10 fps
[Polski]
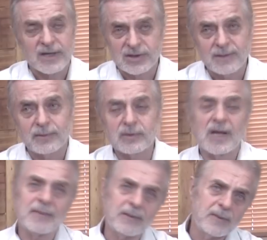Jeśli
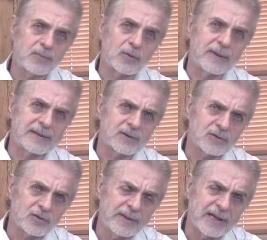podejmiemy próbę
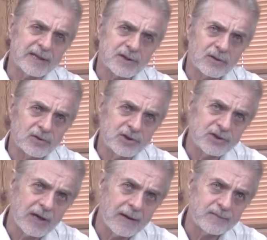zrozumienia naszego
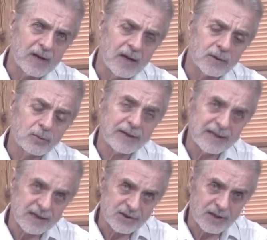życia
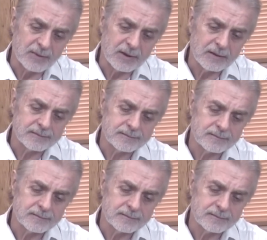tutaj na Ziemi,